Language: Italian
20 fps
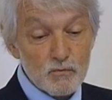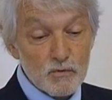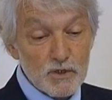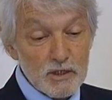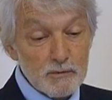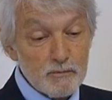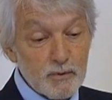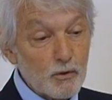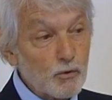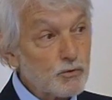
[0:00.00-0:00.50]
un
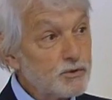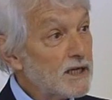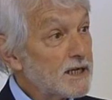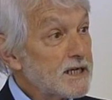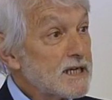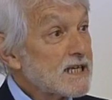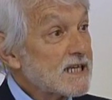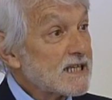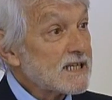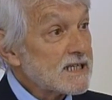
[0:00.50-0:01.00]
libro da
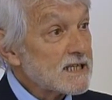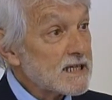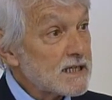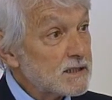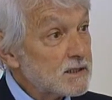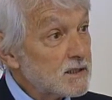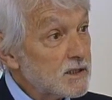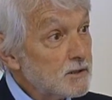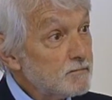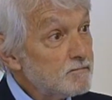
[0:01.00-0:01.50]

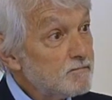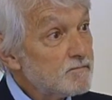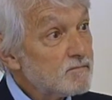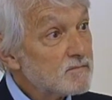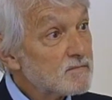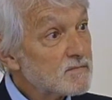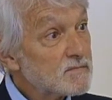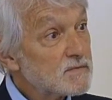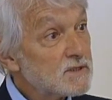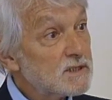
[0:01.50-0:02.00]
nicchia,
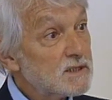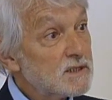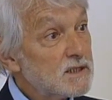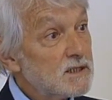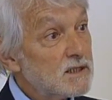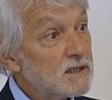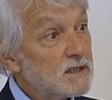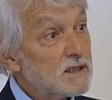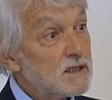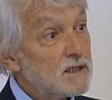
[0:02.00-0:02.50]

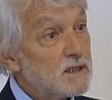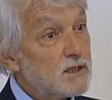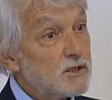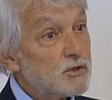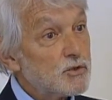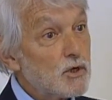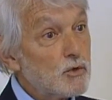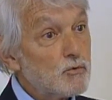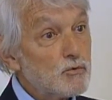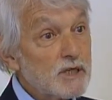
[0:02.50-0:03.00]

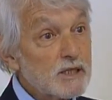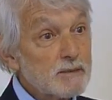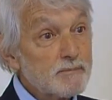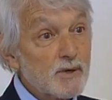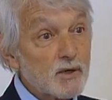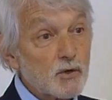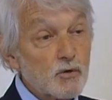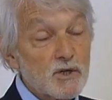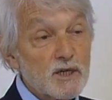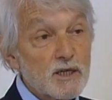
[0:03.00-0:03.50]
cioè un
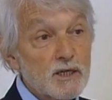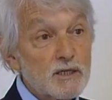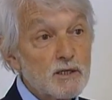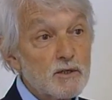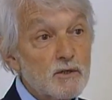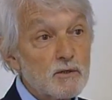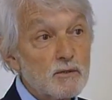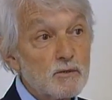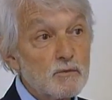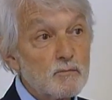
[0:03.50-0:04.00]
libro
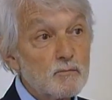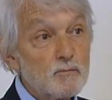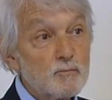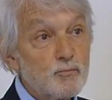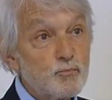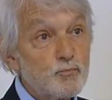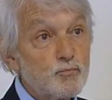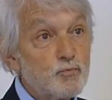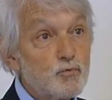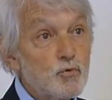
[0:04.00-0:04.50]
che non
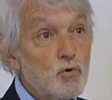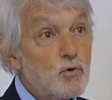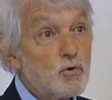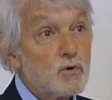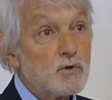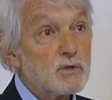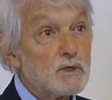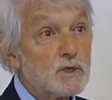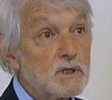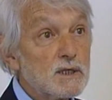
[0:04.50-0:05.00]

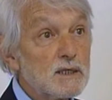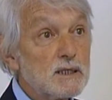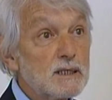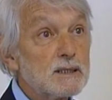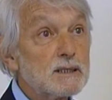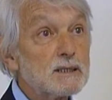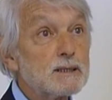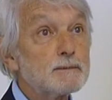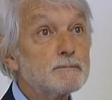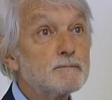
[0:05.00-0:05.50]
può
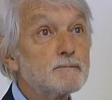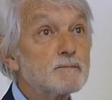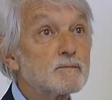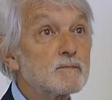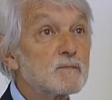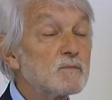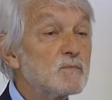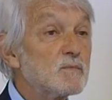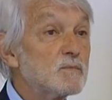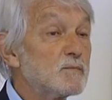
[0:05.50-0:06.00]
eh,
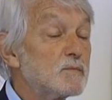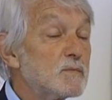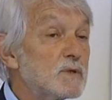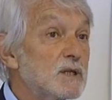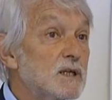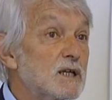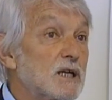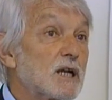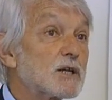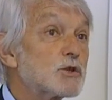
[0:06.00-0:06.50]

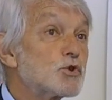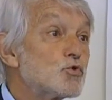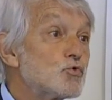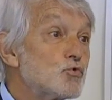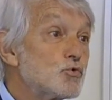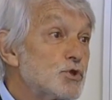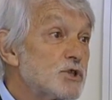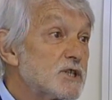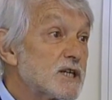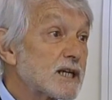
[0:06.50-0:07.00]

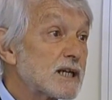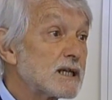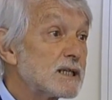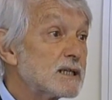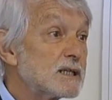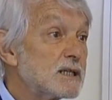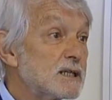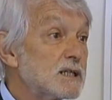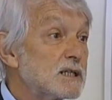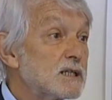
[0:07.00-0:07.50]

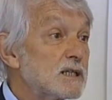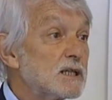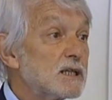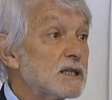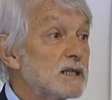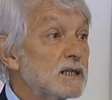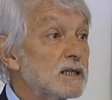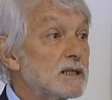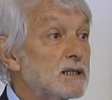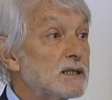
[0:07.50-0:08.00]
raggiungere
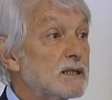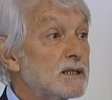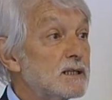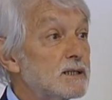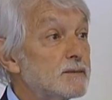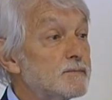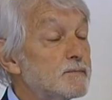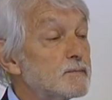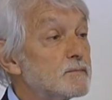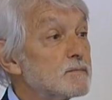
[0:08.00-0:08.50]

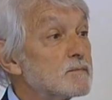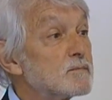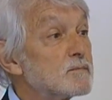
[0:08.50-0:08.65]
eh,